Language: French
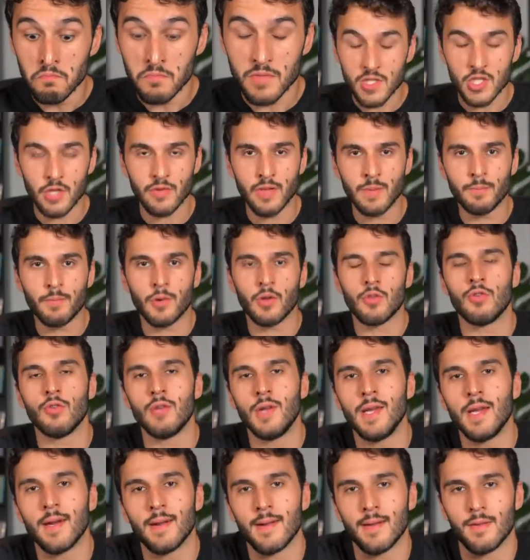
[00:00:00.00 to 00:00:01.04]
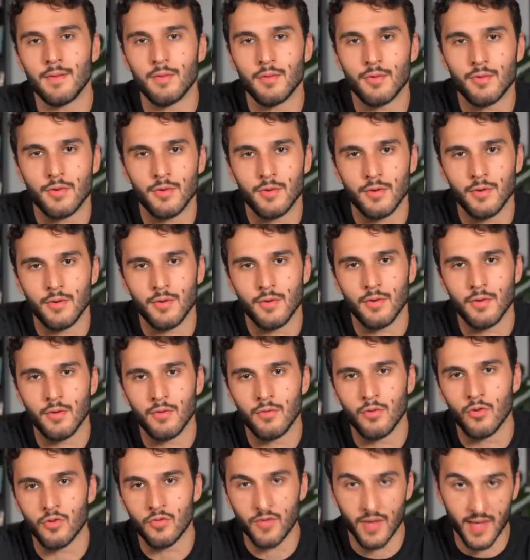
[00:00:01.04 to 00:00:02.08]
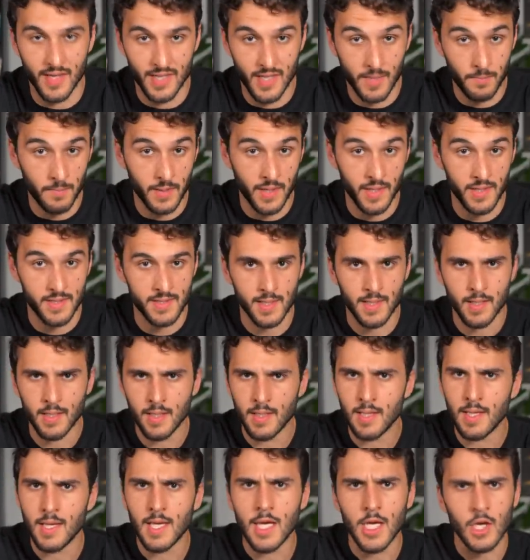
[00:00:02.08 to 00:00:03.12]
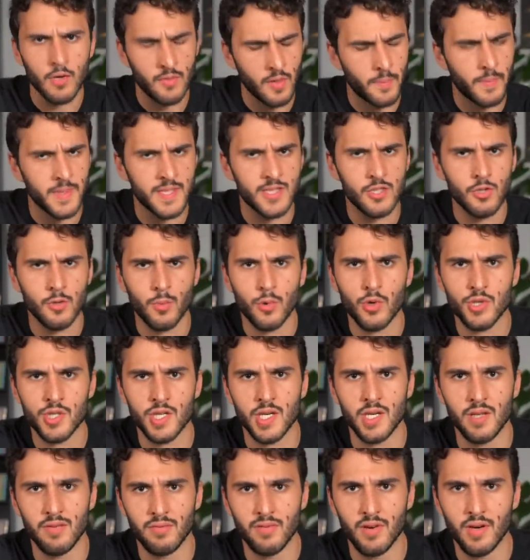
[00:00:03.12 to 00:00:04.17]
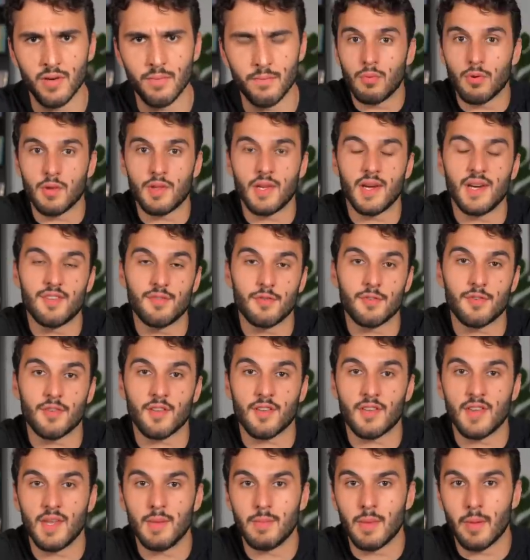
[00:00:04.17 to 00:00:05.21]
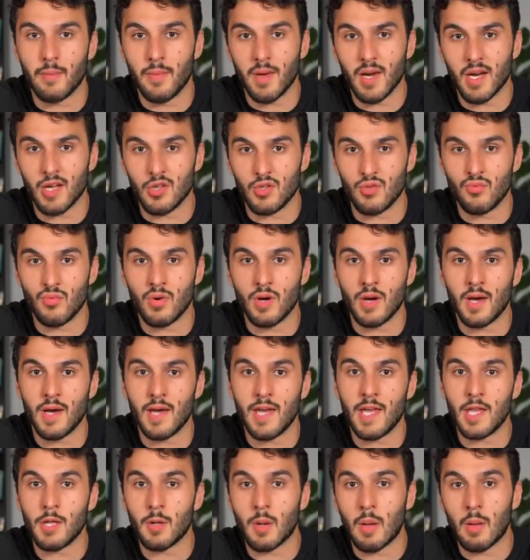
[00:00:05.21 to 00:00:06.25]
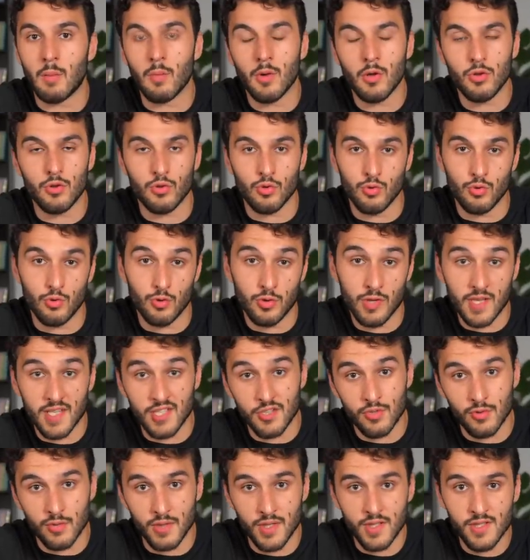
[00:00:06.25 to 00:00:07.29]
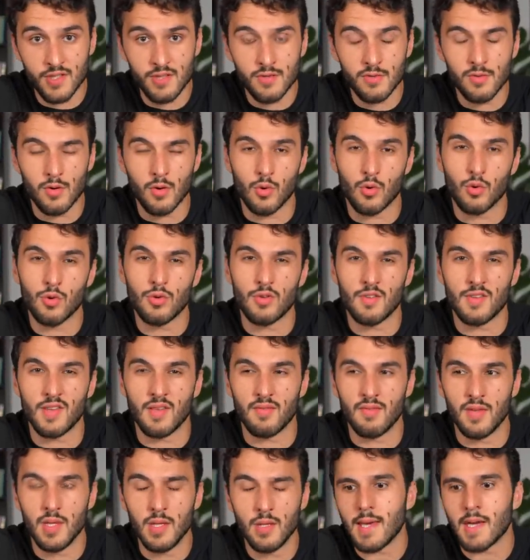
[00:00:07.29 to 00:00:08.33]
j'ai envie de prendre de l'air là, donc, euh, donc je vais arrêter de parler de ça, et on va passer au prochain livre. Pour des raisons de santé, ma mère a dû voir énormément de nutritionnistes au cours de sa vie,